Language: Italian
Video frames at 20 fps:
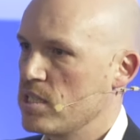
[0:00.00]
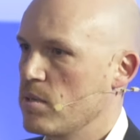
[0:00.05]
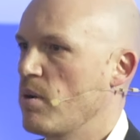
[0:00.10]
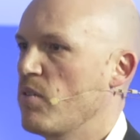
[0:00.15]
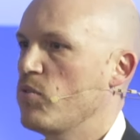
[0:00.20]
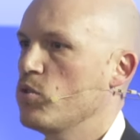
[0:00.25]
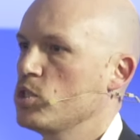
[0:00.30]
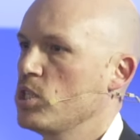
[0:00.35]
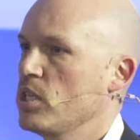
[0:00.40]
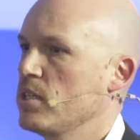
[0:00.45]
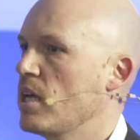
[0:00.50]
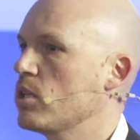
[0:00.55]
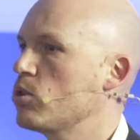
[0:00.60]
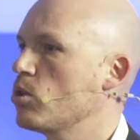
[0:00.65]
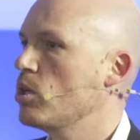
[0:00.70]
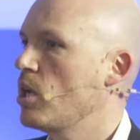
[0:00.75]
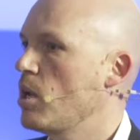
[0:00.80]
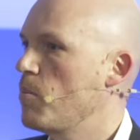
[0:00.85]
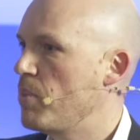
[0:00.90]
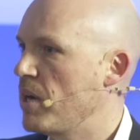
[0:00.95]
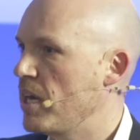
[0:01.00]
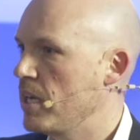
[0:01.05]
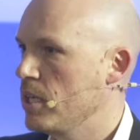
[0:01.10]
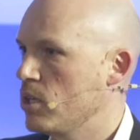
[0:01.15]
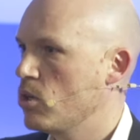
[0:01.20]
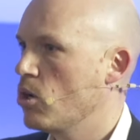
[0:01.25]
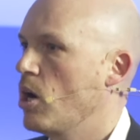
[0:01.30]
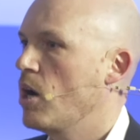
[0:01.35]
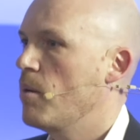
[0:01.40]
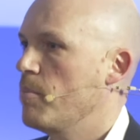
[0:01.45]
ma fossi andato nel
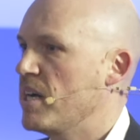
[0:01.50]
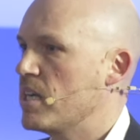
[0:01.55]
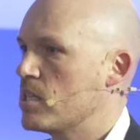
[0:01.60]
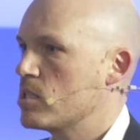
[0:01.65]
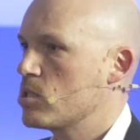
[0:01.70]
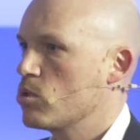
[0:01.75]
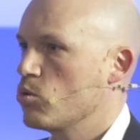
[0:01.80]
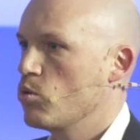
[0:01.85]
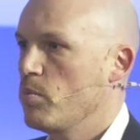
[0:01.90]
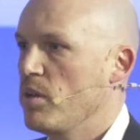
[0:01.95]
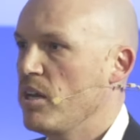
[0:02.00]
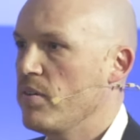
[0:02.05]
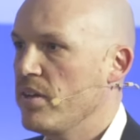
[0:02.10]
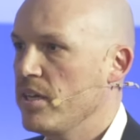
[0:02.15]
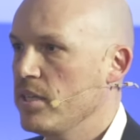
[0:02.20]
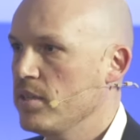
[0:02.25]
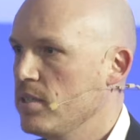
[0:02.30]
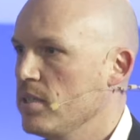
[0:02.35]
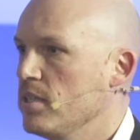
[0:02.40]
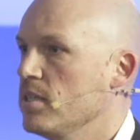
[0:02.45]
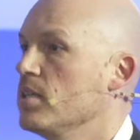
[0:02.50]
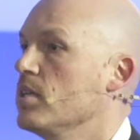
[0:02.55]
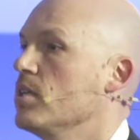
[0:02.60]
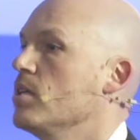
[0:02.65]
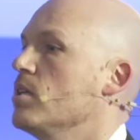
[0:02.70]
panico a marzo 2020,